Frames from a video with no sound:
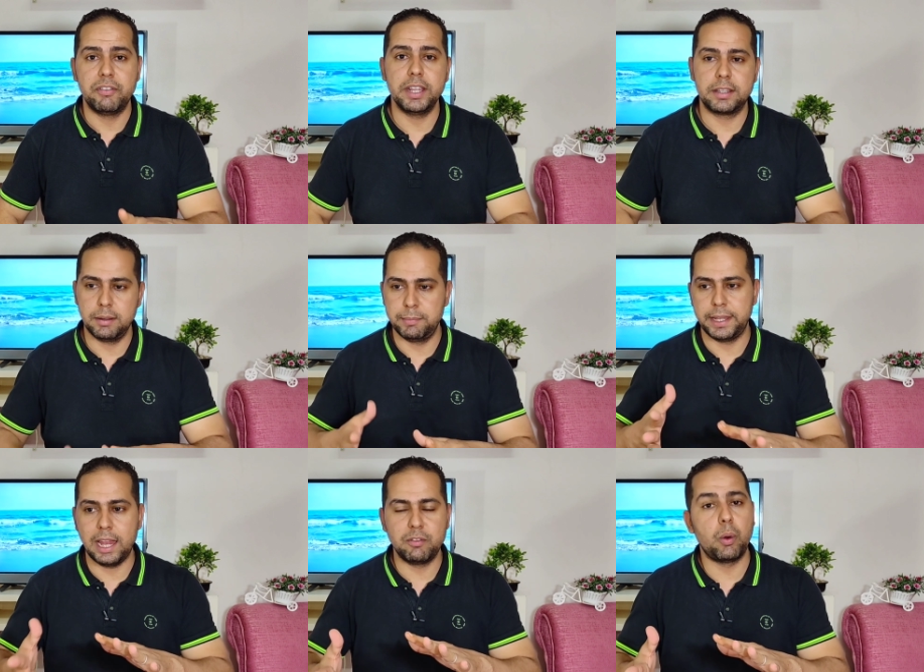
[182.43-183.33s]
فئه
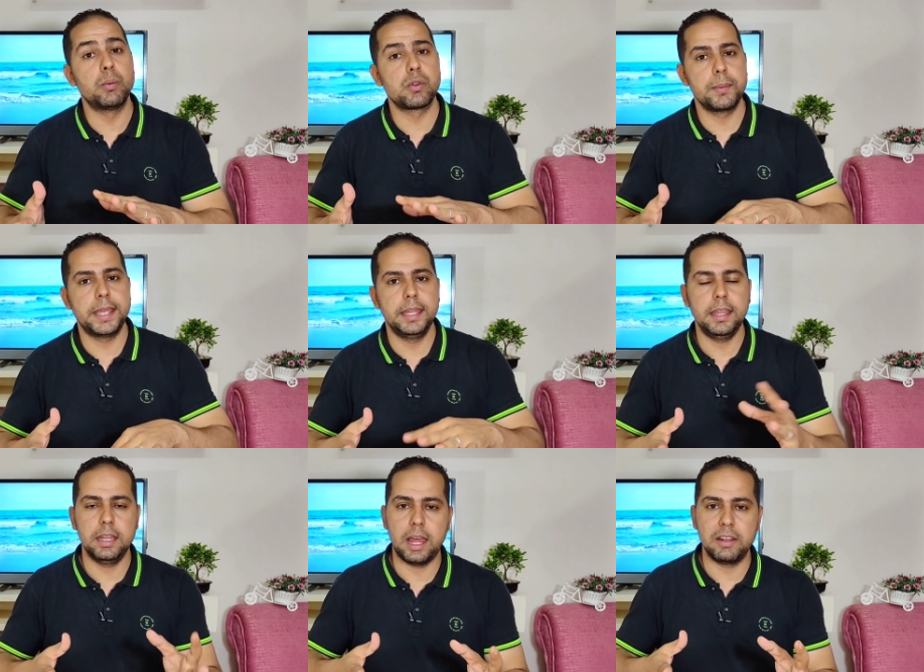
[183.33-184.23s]
من 1500
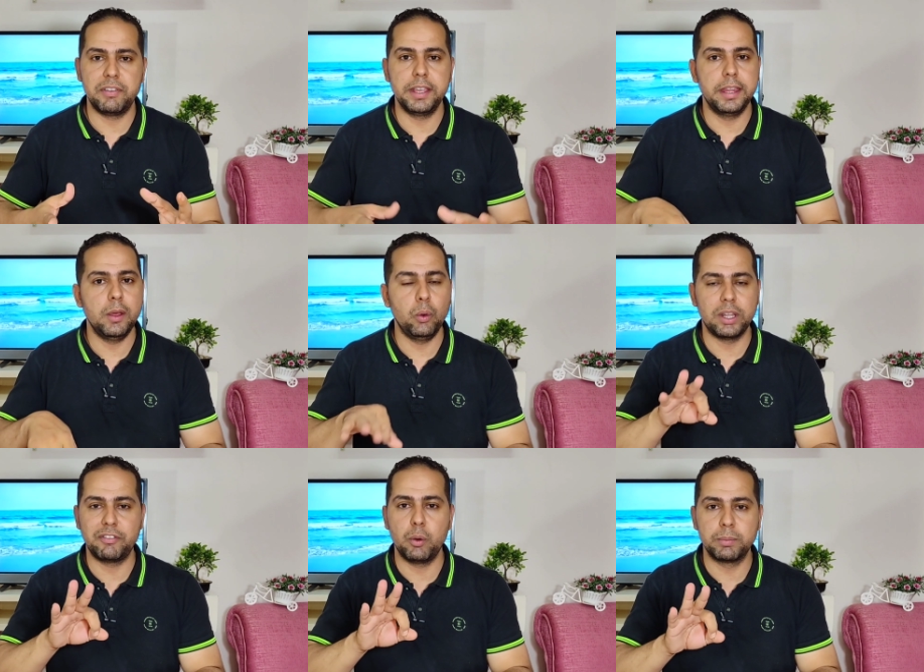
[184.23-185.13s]
جنيه الى 2000 جنيه
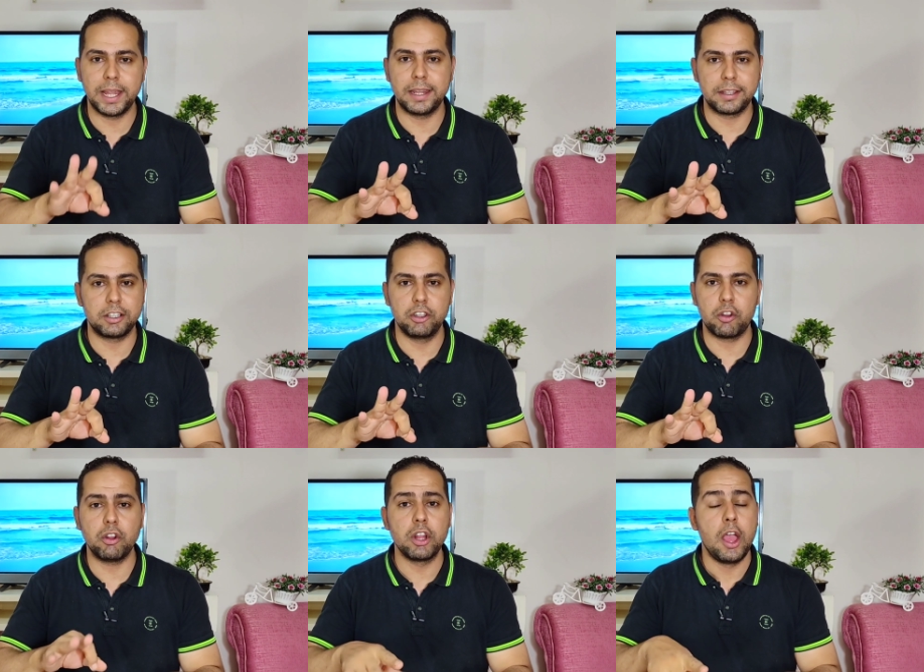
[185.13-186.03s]
قلنا فيهم ثلاث
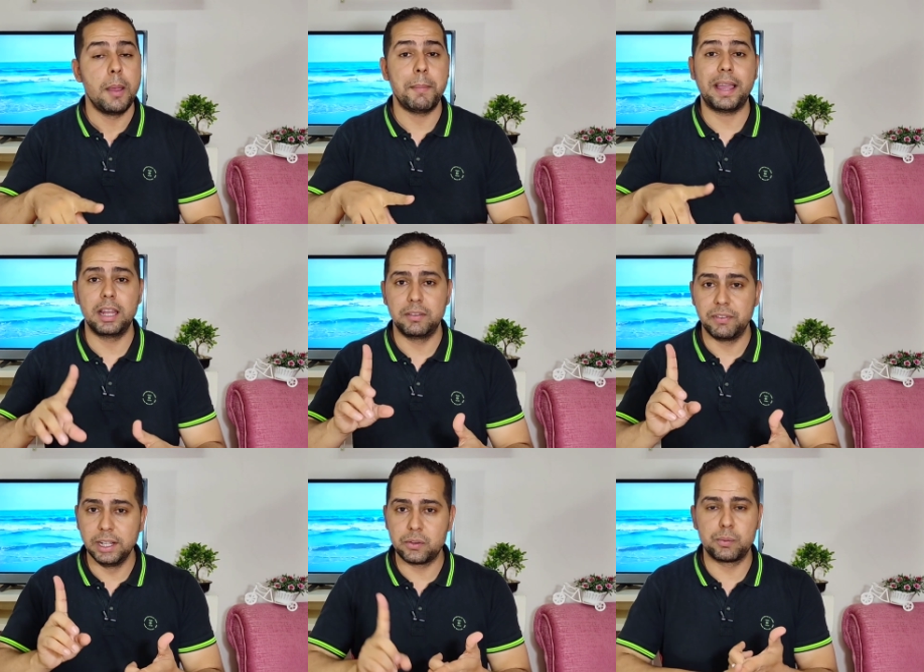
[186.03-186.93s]
اختيارات معاك
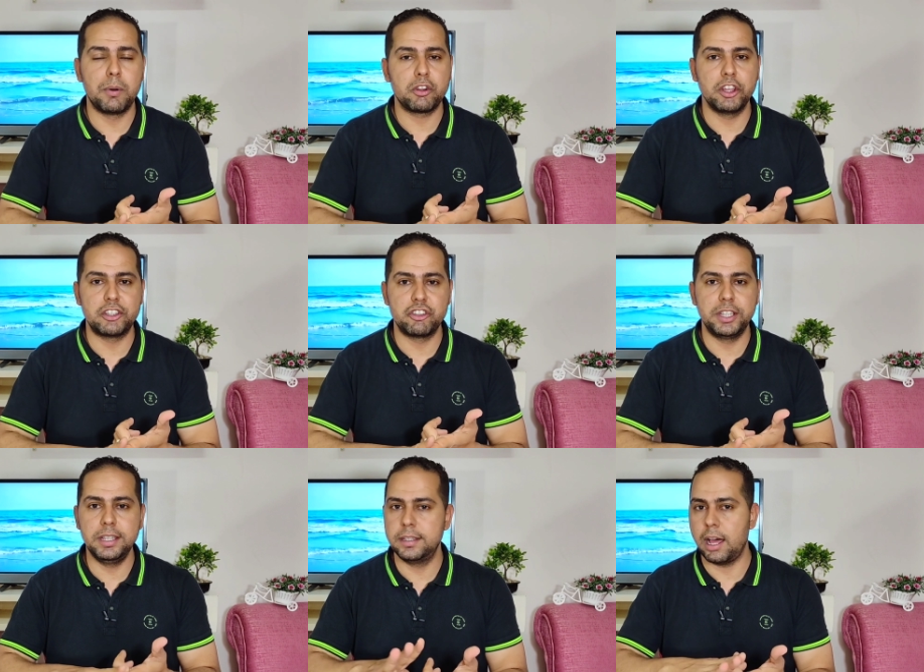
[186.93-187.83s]
الانفينكس سمارت اتش
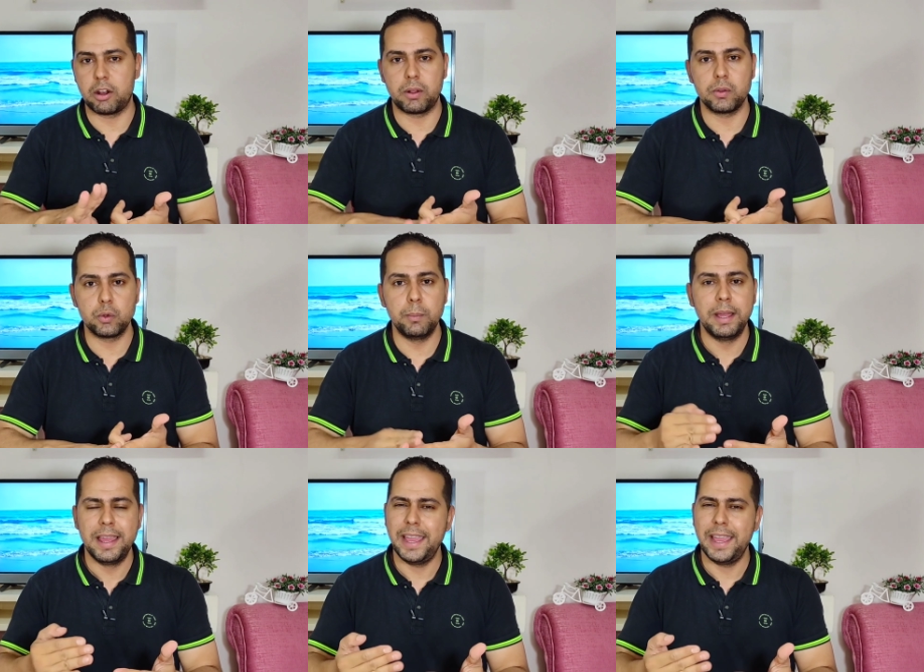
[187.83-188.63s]
دي ده ارخصهم